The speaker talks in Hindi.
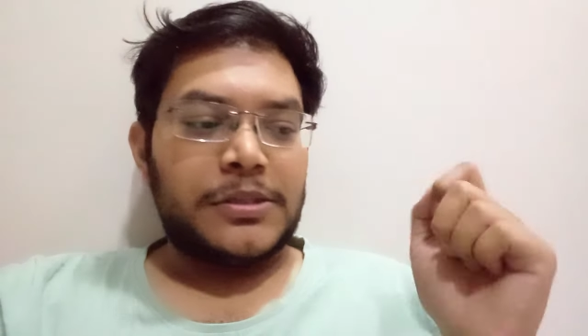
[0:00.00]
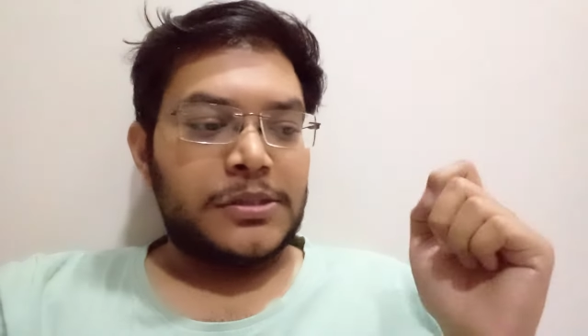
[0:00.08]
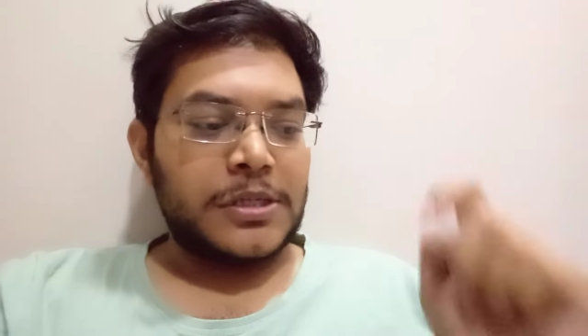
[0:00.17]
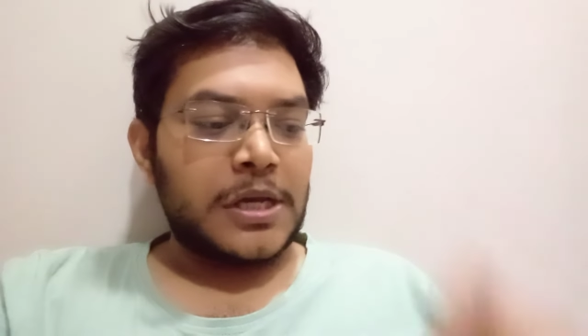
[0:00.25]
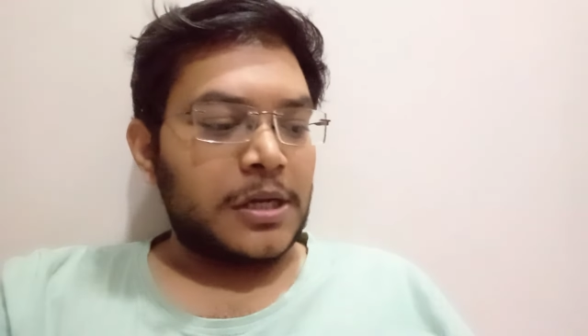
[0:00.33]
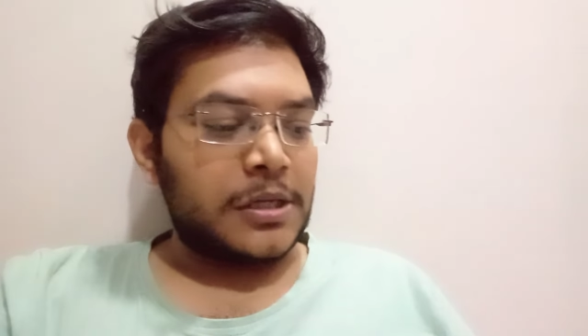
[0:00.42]

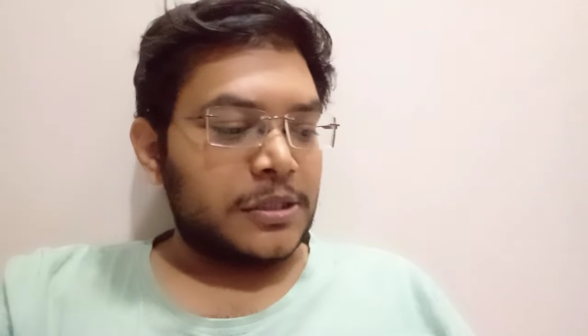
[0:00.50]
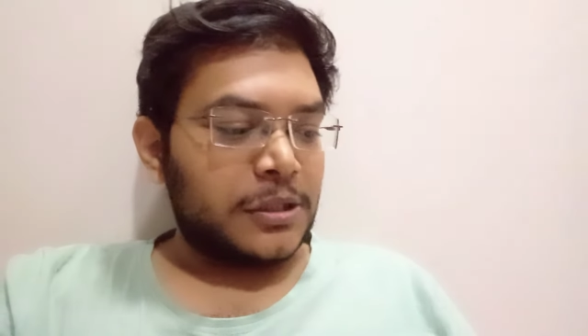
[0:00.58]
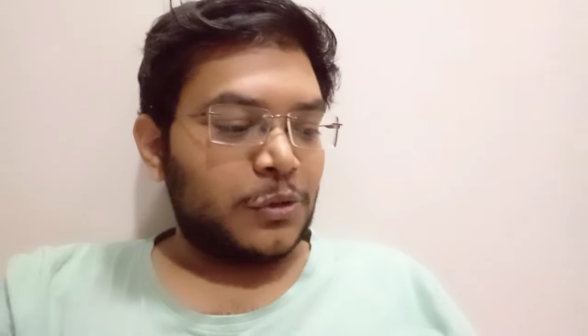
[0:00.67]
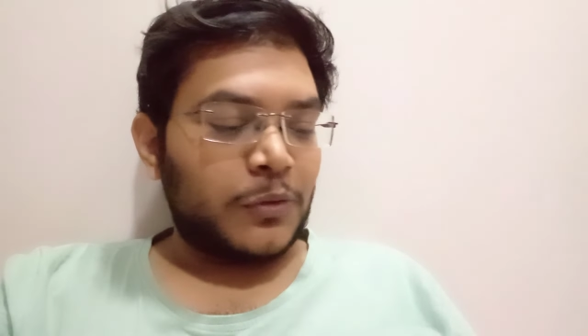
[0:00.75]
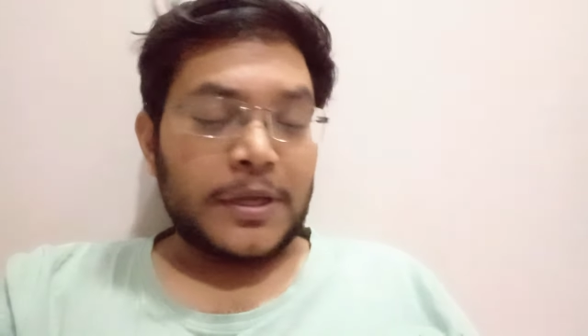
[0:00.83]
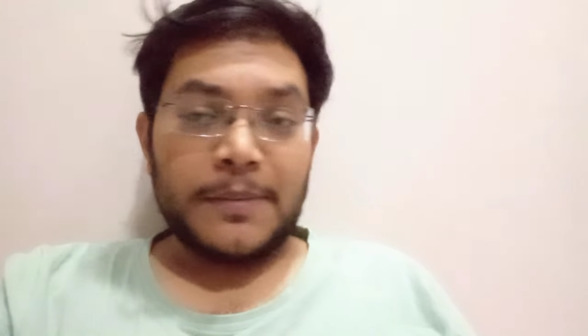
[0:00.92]
चार
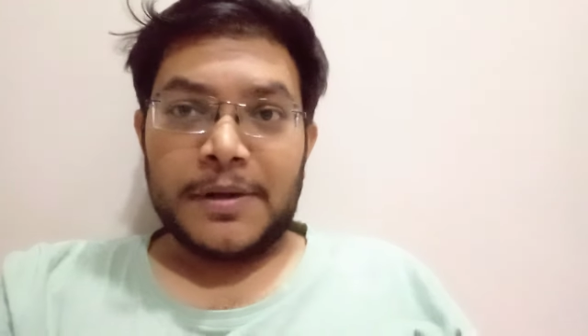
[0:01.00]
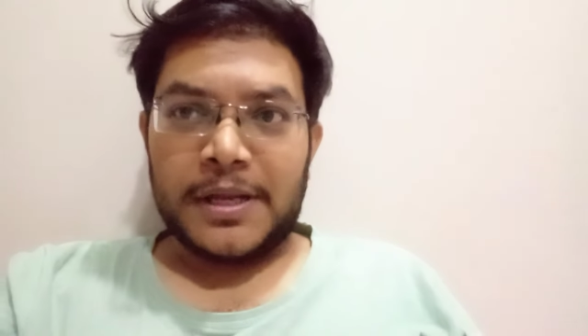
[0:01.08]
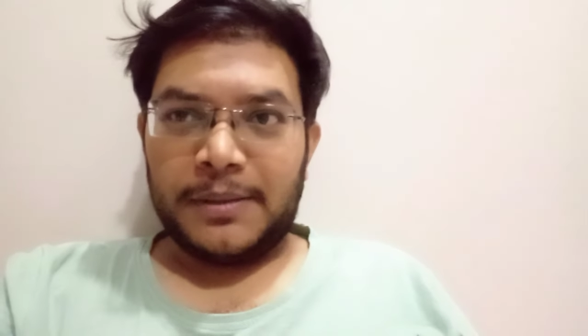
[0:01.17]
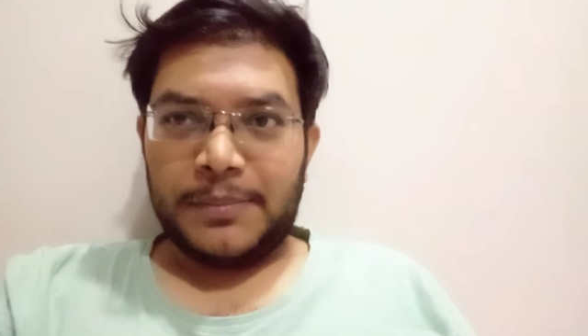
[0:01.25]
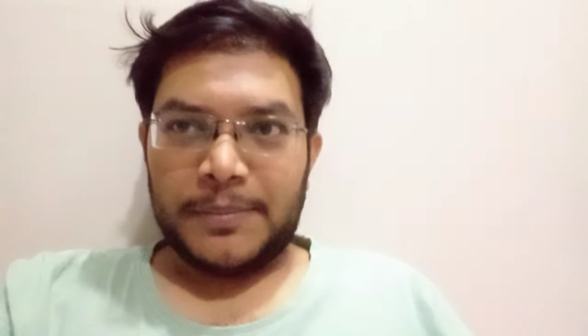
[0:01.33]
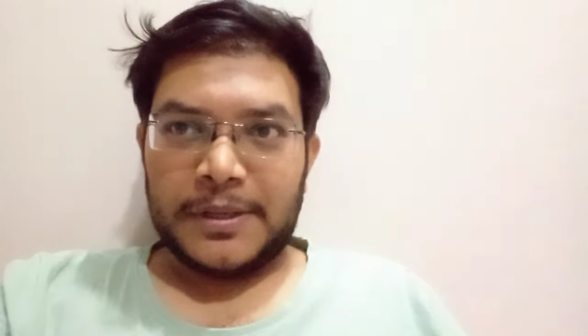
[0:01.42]
चीज़ों के
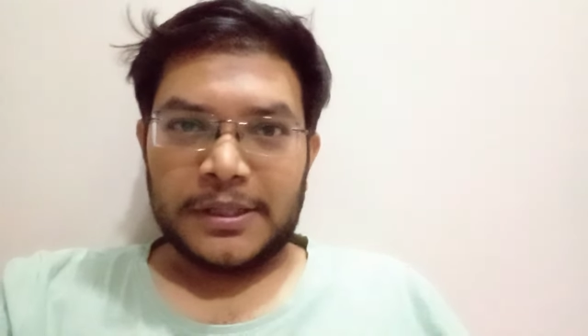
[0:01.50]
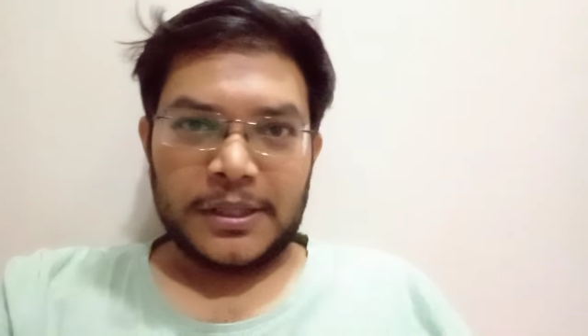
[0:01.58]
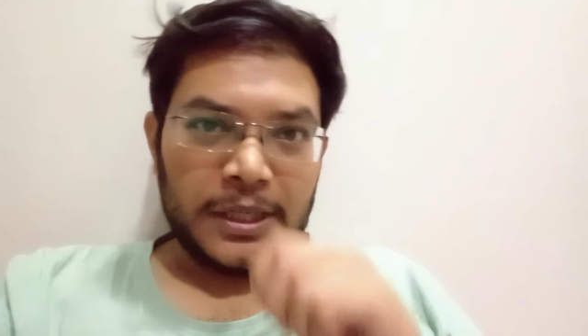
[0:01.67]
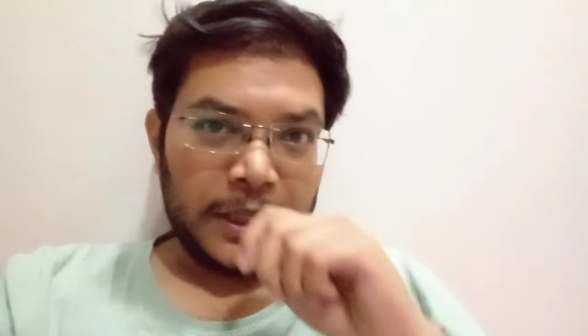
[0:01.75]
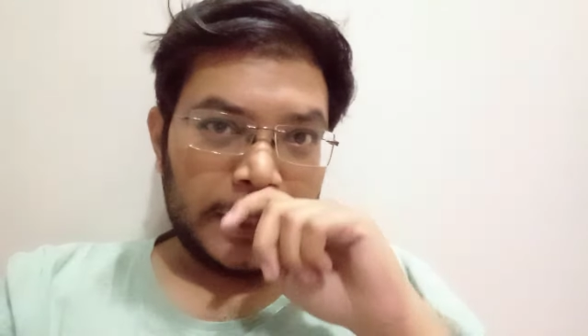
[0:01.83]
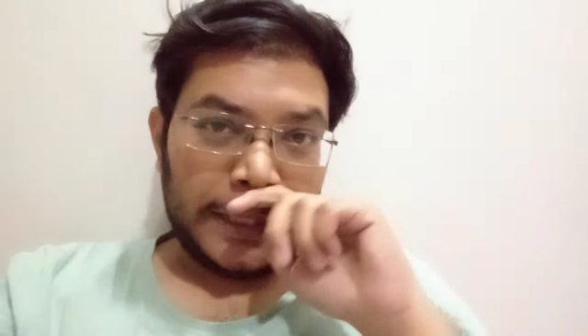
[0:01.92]
बारे में बात
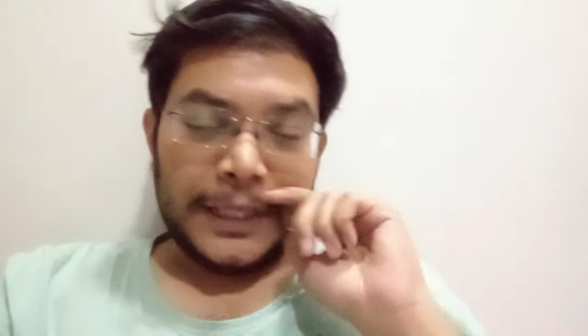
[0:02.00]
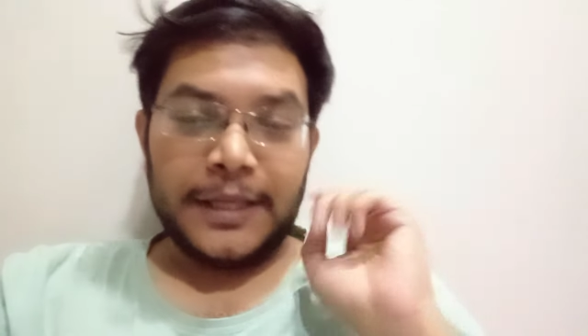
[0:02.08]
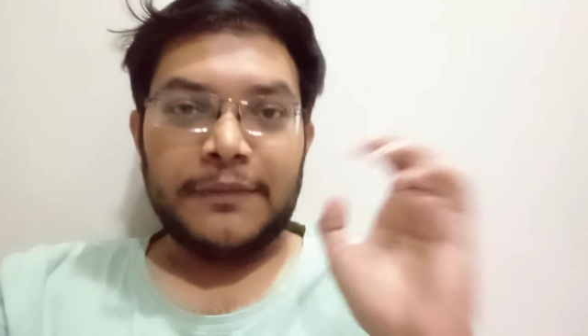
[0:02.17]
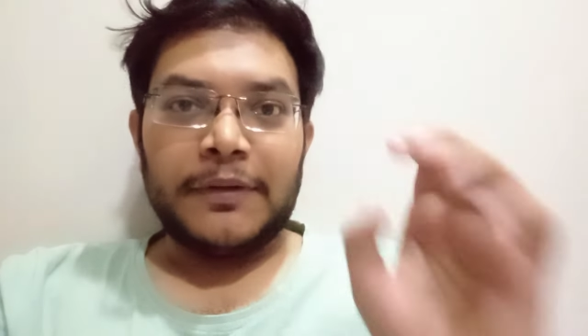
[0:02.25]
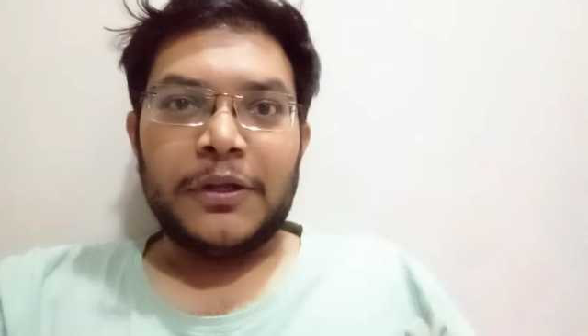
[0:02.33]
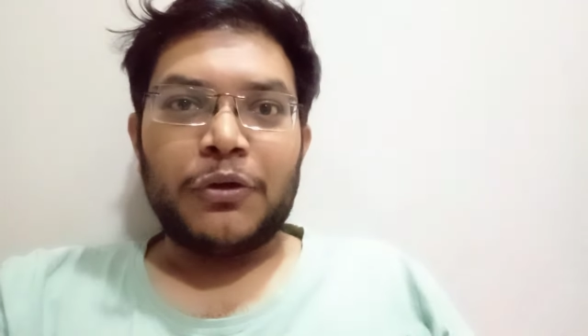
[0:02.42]
करेंगे एक
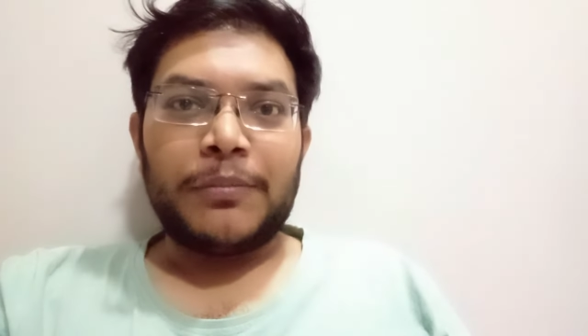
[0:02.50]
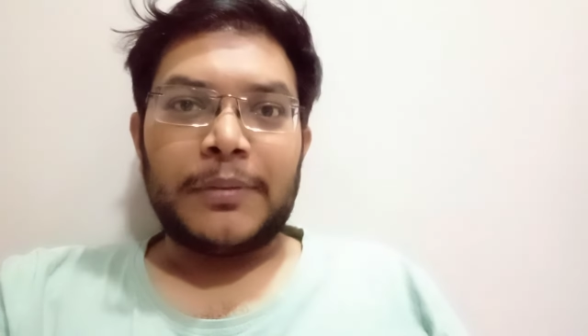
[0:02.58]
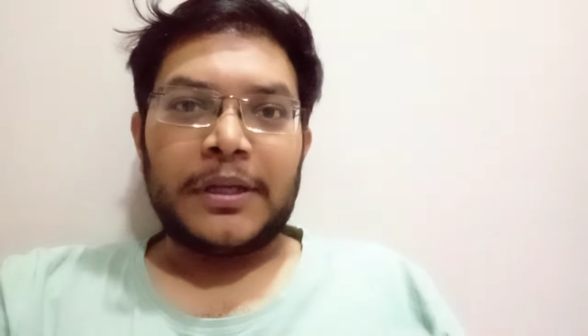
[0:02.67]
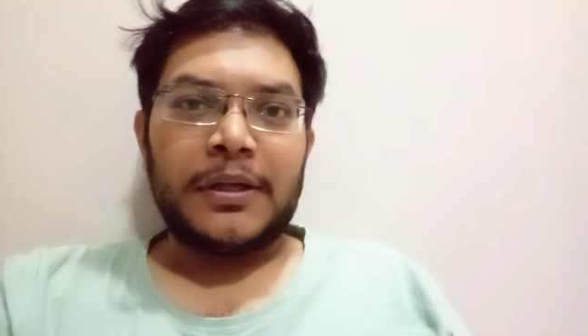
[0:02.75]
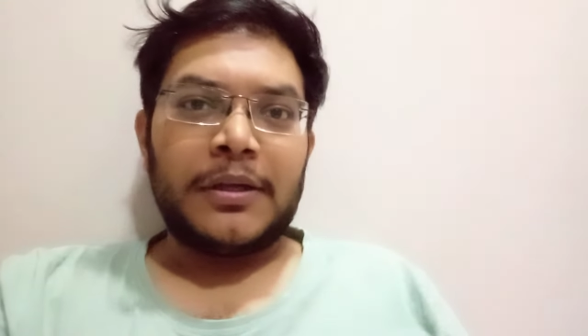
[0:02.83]
ही वीडियो में